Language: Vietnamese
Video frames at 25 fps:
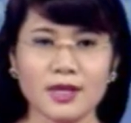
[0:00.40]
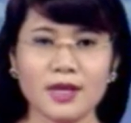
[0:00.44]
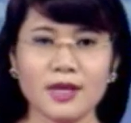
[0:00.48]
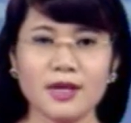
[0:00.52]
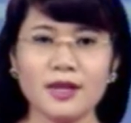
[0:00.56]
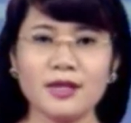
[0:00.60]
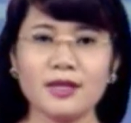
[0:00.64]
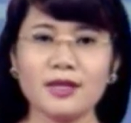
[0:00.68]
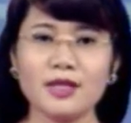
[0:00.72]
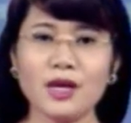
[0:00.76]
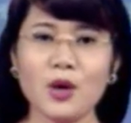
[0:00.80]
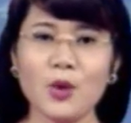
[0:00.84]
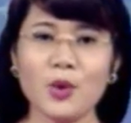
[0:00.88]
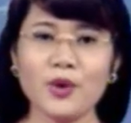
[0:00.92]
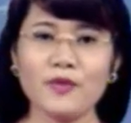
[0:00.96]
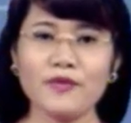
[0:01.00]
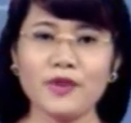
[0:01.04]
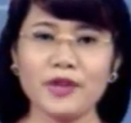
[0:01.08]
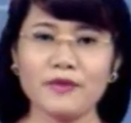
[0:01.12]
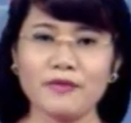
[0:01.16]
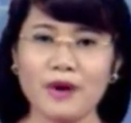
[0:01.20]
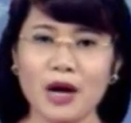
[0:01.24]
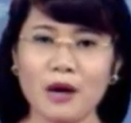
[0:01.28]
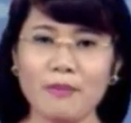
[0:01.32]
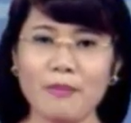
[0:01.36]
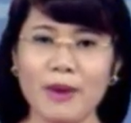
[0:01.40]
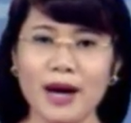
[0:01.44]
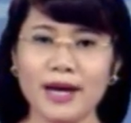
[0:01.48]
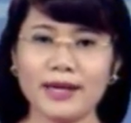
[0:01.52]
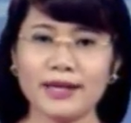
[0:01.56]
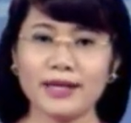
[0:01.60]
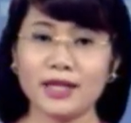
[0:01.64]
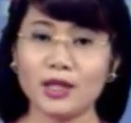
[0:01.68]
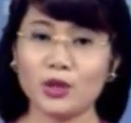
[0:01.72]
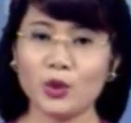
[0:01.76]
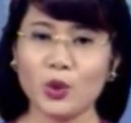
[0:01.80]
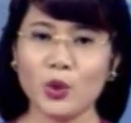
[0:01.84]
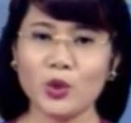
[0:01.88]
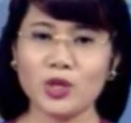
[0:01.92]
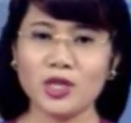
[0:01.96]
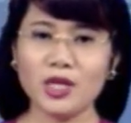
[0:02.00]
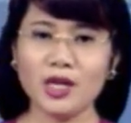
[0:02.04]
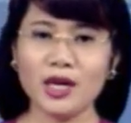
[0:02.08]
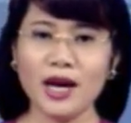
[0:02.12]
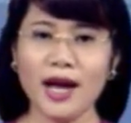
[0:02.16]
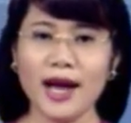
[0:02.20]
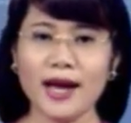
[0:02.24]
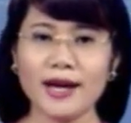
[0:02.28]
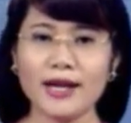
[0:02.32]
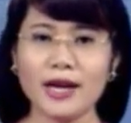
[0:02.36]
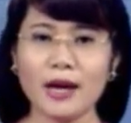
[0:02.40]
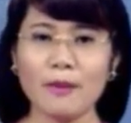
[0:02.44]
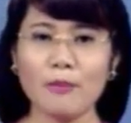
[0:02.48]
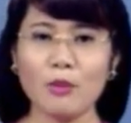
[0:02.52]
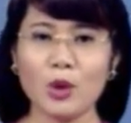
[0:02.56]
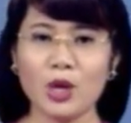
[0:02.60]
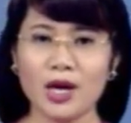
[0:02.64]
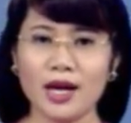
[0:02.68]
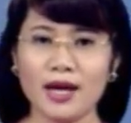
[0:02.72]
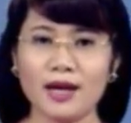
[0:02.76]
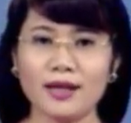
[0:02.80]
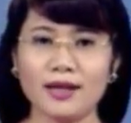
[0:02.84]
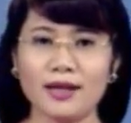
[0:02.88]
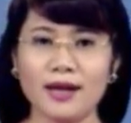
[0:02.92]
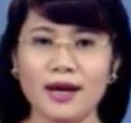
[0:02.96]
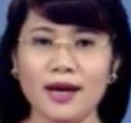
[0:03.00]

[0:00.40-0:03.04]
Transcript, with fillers: Thưa quý vị và các bạn, được tổ chức 2 năm một lần,